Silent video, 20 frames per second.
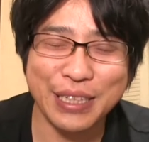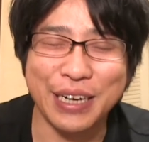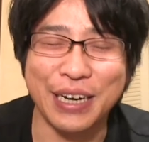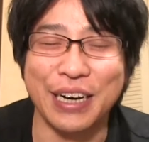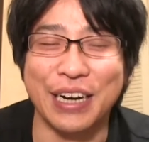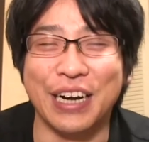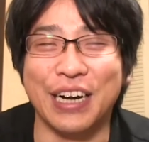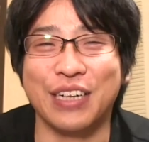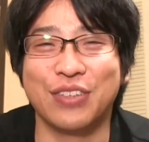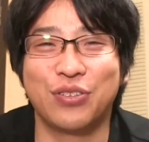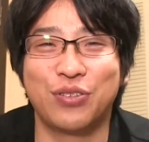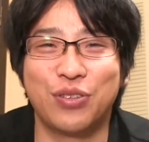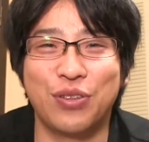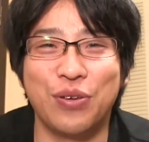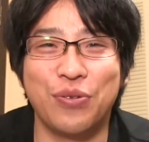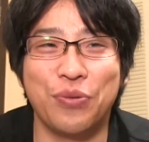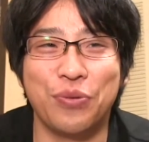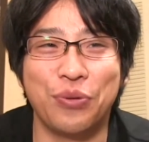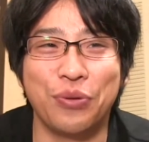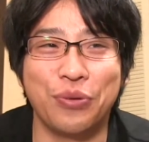たかなって
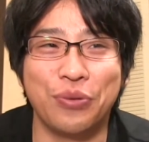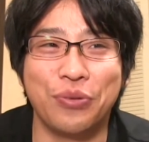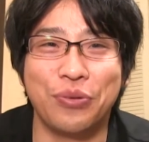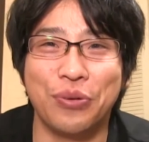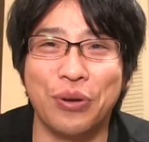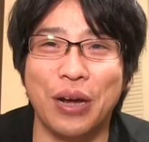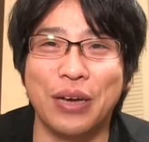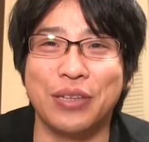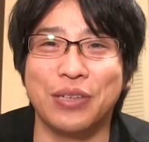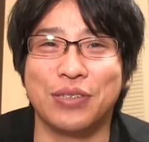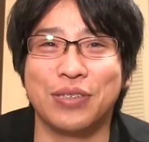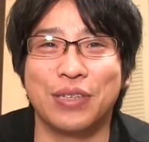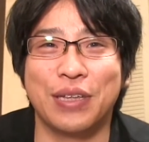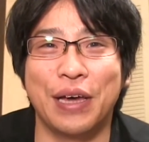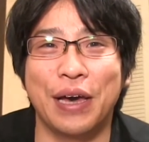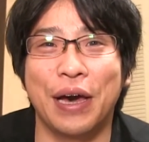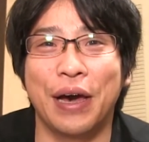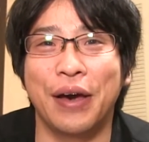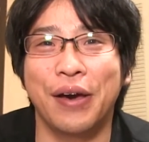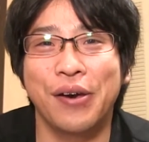いうぐらいですね、
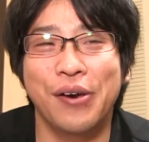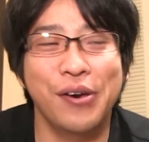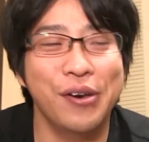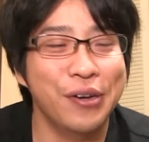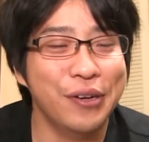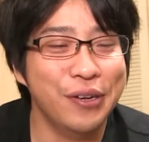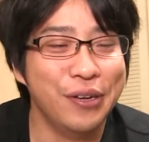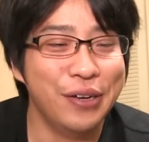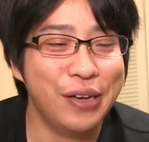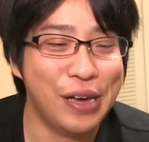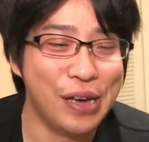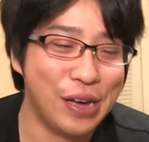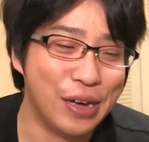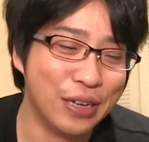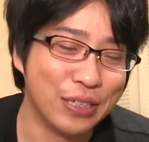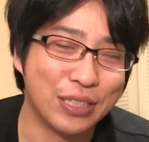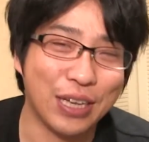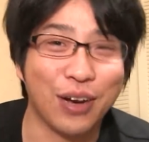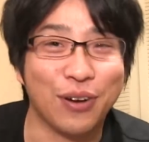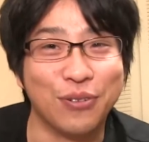
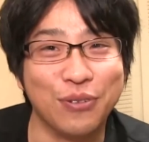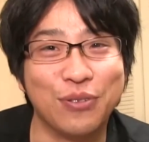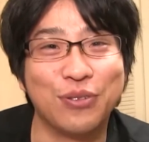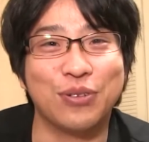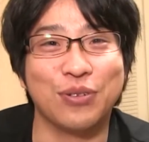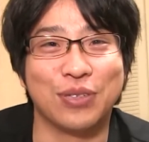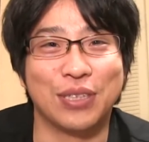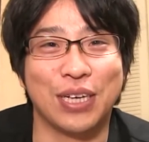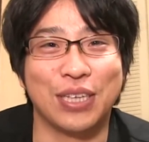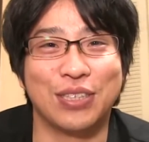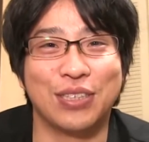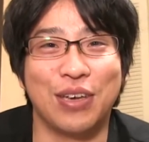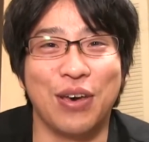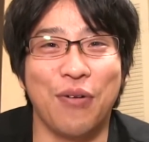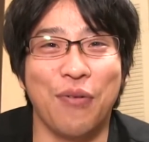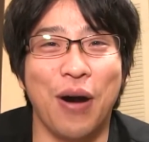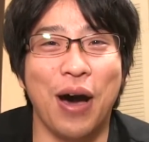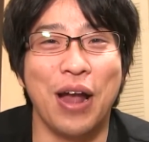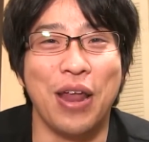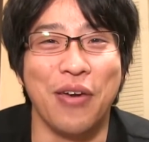えー、サクッと撮影
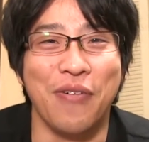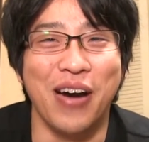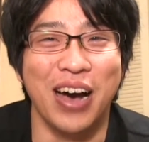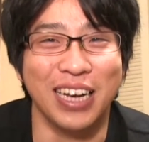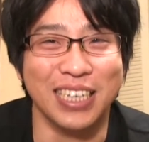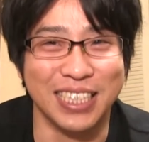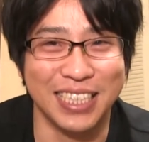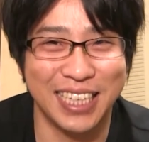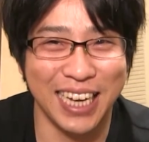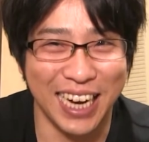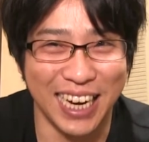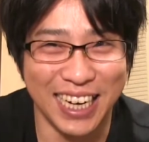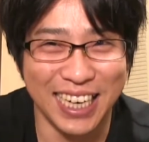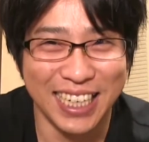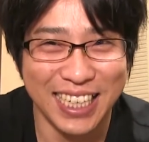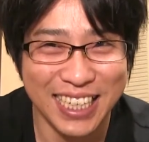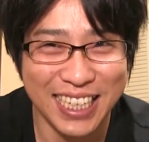終わりました